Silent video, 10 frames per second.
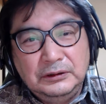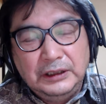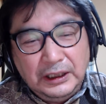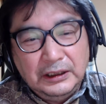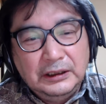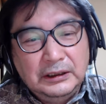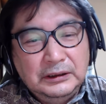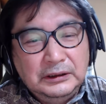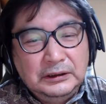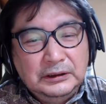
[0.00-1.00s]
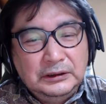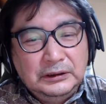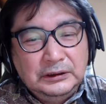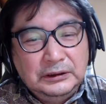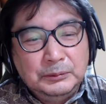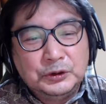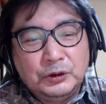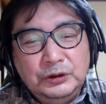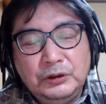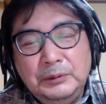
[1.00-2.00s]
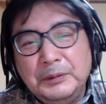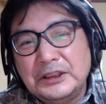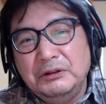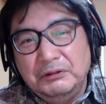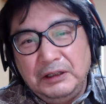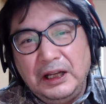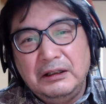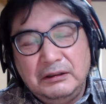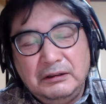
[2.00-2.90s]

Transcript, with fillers: ね。でもそういう人いますよね。